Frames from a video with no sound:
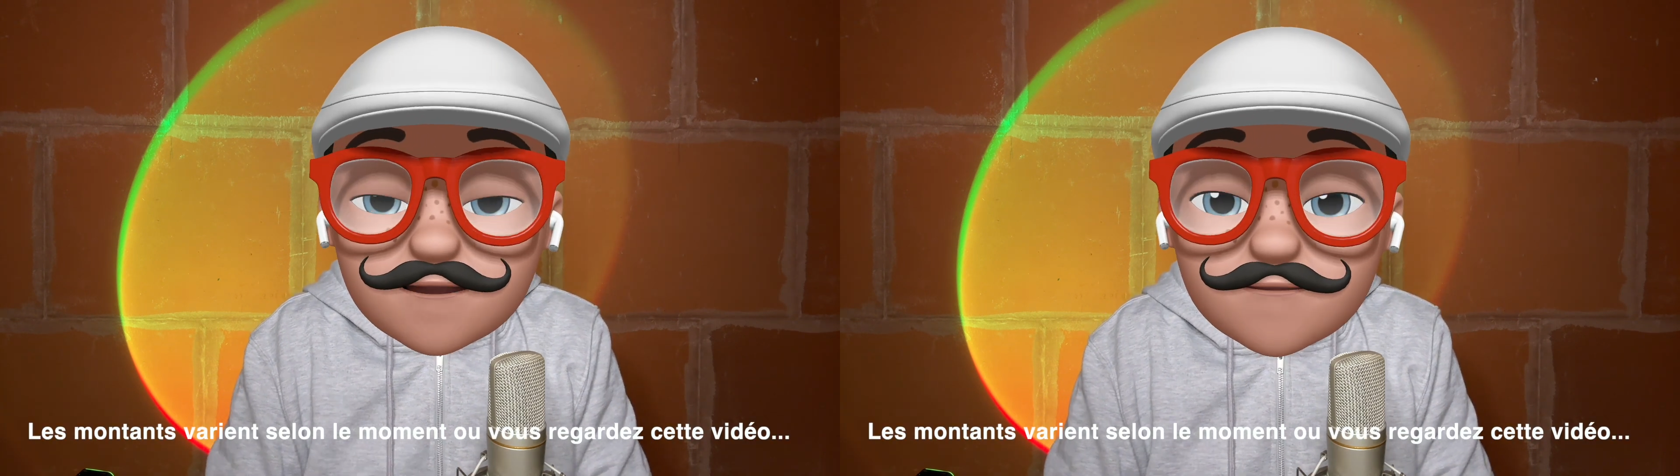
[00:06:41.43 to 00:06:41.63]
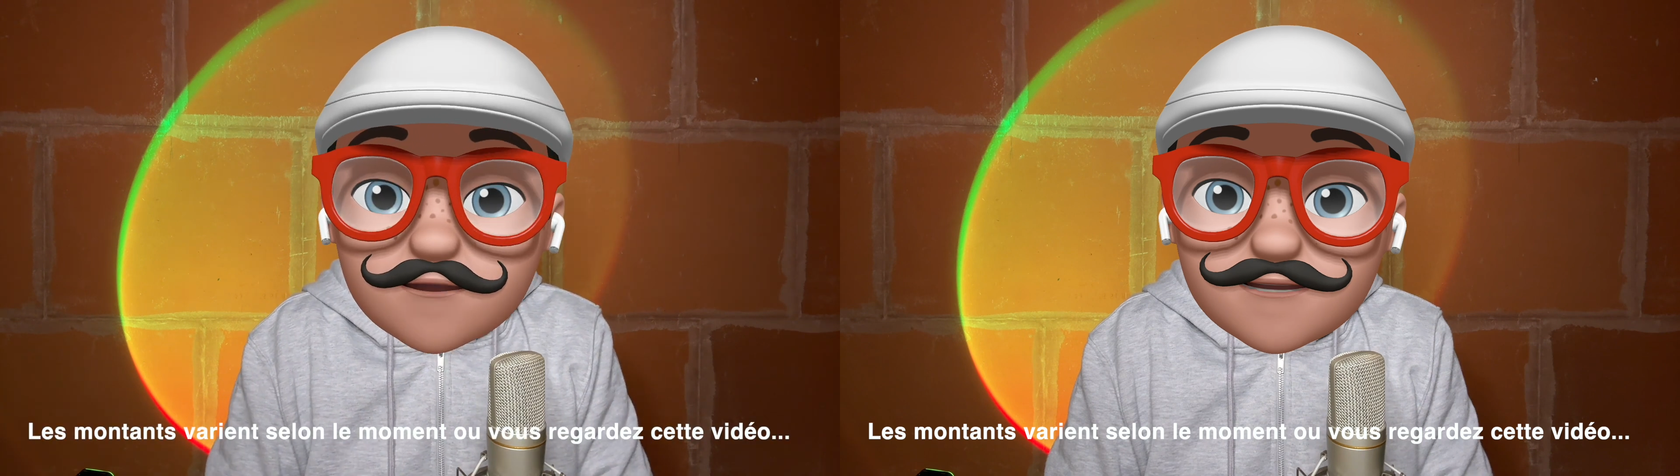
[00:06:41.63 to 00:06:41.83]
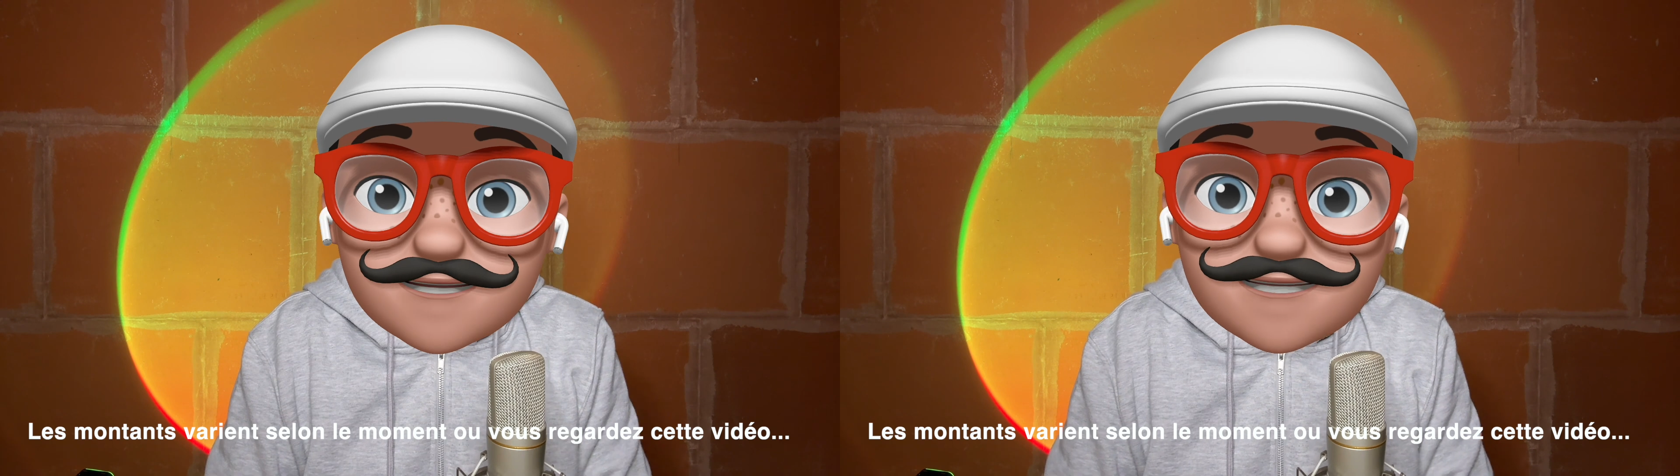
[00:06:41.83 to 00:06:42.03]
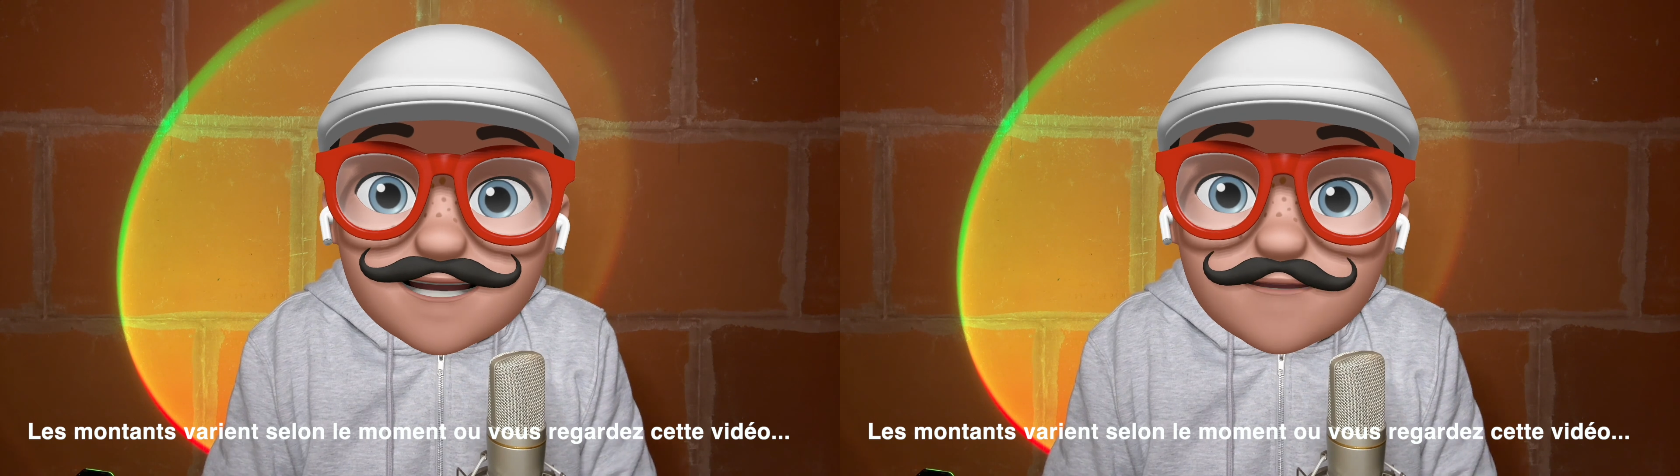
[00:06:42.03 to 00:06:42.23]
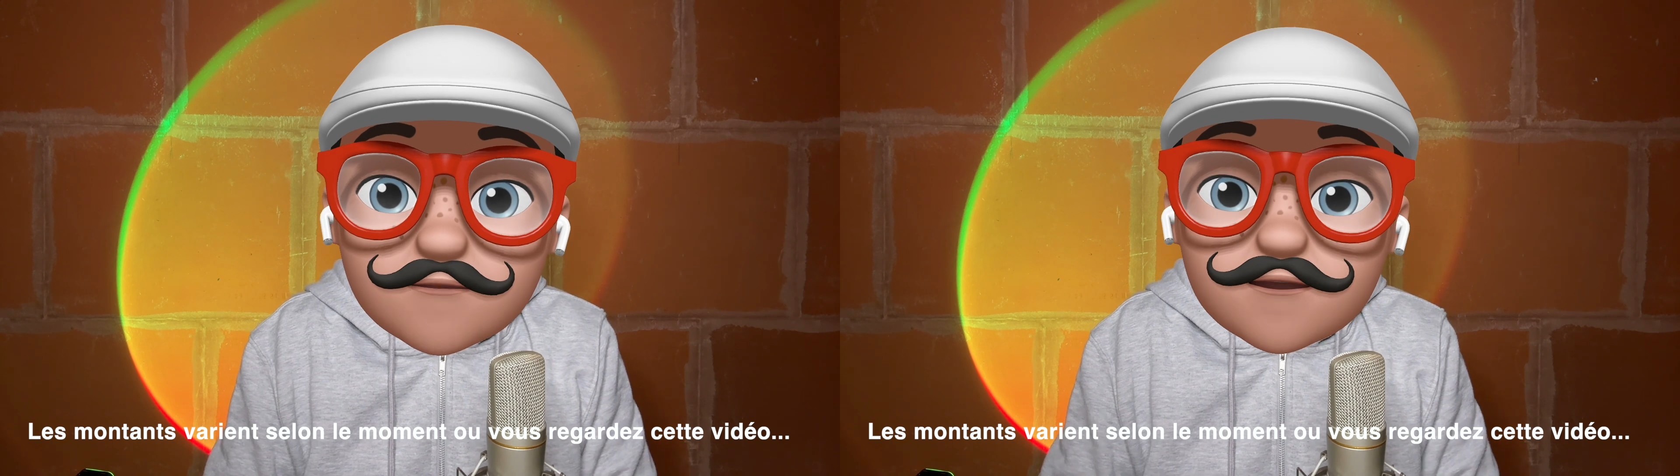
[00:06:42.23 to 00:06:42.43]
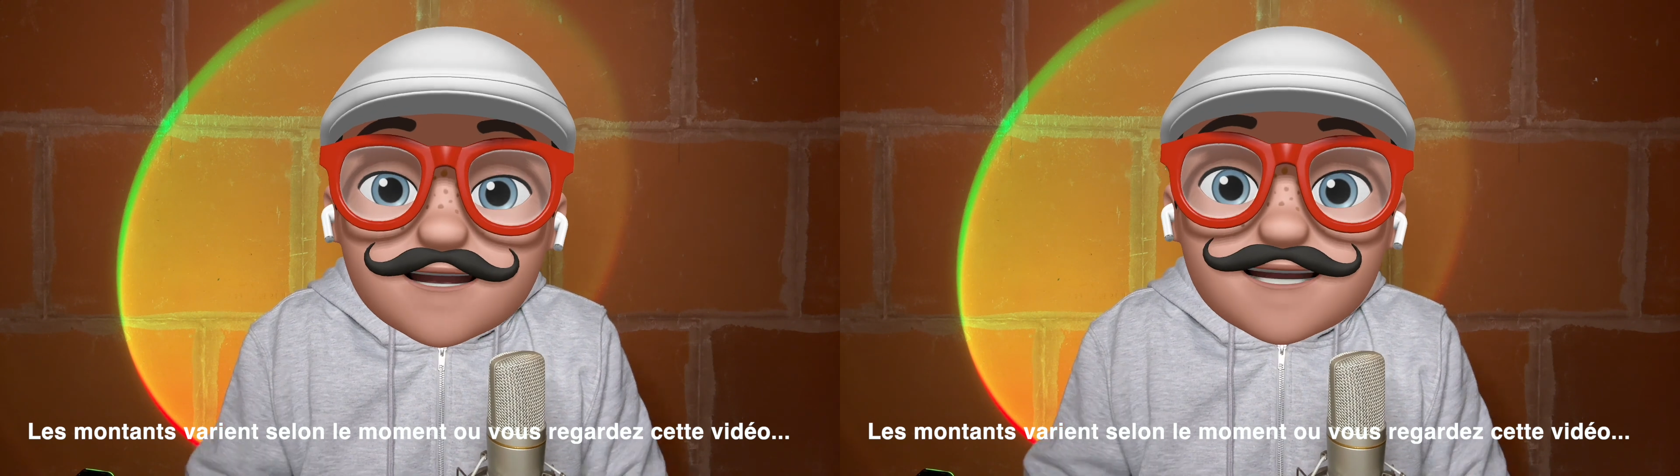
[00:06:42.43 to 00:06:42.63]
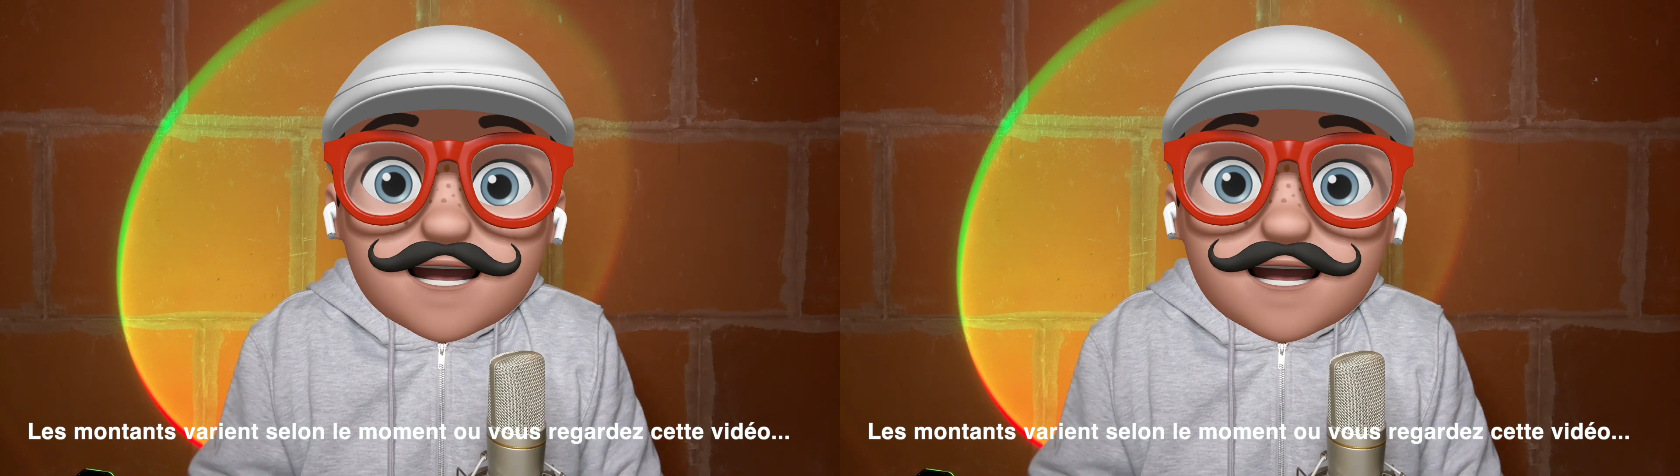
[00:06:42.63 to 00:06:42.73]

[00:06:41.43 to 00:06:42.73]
L'apport initial est de